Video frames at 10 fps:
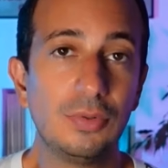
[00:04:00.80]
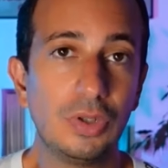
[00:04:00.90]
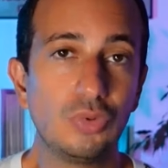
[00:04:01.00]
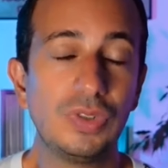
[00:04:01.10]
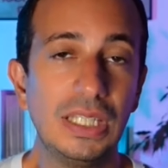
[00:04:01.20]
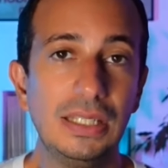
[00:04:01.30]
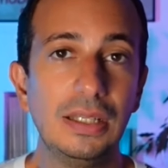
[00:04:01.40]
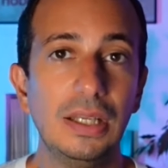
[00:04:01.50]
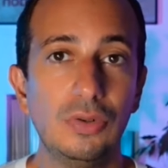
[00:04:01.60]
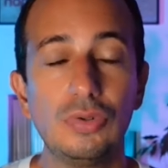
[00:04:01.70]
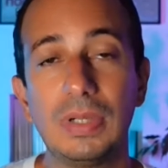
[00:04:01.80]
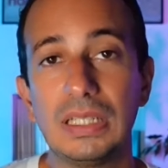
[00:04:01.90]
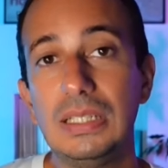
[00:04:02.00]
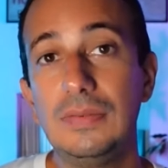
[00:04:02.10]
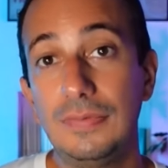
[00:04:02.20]
ils ont ajouté une
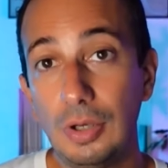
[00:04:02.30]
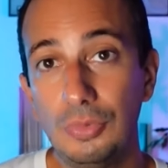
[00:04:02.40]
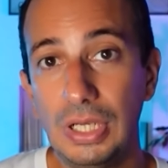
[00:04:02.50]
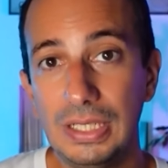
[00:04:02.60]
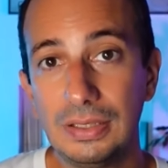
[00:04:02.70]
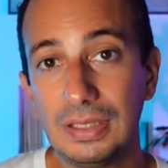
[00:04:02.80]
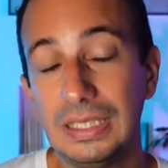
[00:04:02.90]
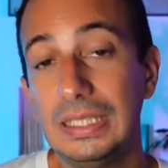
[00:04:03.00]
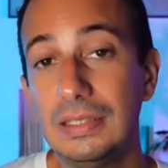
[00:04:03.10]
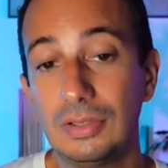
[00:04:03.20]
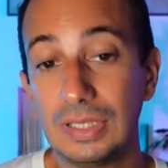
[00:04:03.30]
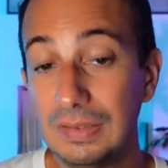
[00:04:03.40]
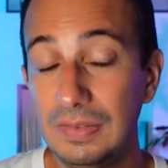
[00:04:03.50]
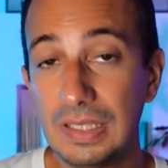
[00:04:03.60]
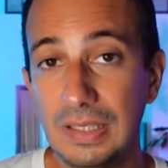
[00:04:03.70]
partie formulaire qui est euh,
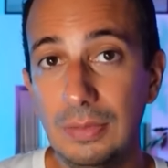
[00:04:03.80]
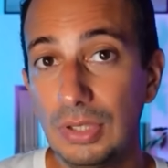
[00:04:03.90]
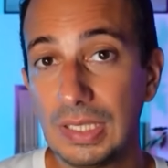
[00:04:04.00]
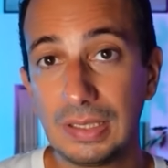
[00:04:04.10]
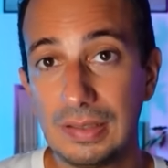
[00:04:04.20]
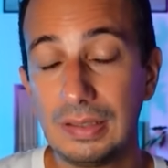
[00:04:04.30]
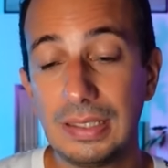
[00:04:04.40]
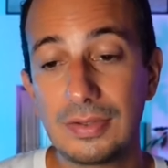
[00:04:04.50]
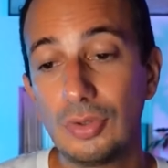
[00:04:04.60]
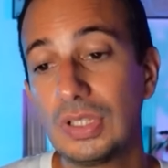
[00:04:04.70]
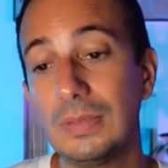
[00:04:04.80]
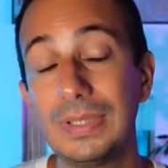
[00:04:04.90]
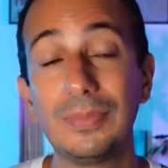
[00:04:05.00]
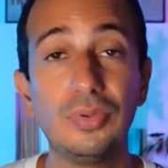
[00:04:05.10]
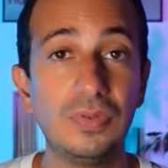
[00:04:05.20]
très flexible, qui est très intéressante, qui est
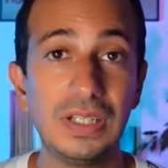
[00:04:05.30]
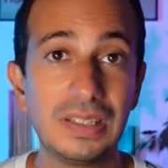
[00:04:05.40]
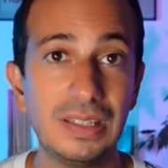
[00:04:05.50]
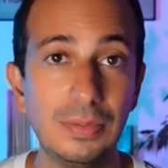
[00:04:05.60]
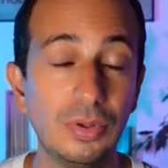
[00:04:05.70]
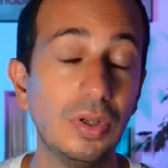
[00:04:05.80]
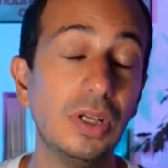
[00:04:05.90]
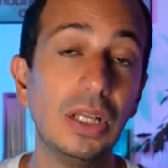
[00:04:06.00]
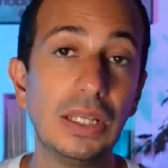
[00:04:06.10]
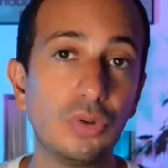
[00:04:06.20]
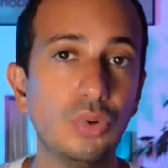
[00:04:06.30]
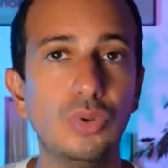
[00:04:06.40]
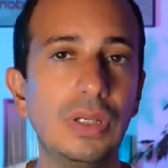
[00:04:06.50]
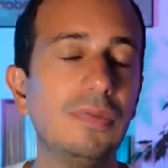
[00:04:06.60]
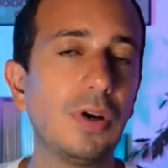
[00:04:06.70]
bien plus flexible que
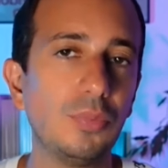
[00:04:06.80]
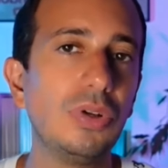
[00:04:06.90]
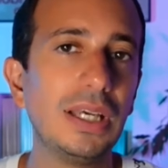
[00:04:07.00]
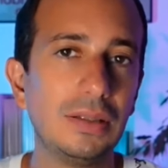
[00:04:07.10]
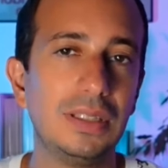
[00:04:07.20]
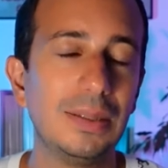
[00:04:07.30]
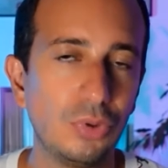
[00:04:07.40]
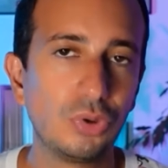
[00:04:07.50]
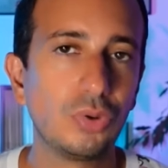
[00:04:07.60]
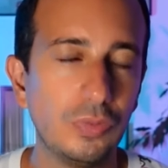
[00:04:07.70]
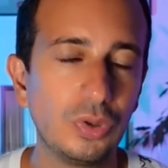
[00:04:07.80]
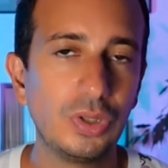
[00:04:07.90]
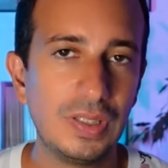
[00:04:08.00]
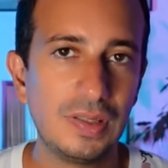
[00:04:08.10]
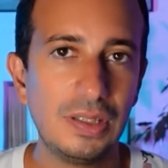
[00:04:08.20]
les formulaires évidemment que, vous
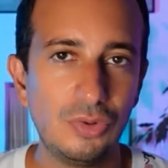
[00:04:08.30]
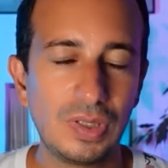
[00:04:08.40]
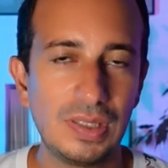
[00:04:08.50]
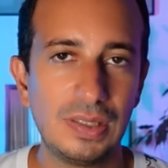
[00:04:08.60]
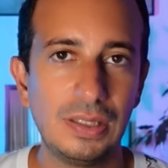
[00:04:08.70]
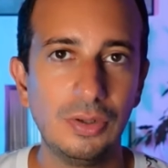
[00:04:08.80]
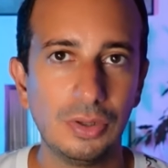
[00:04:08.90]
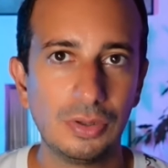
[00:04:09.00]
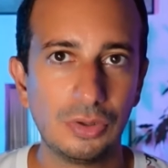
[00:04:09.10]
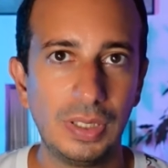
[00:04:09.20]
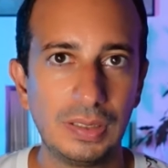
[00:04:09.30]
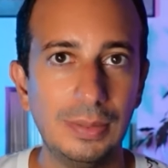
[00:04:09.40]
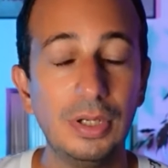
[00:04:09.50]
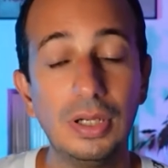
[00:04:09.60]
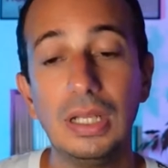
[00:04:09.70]
connaissiez jusqu'ici dans, dans
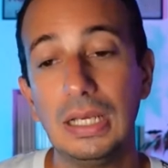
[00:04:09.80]
Airtable,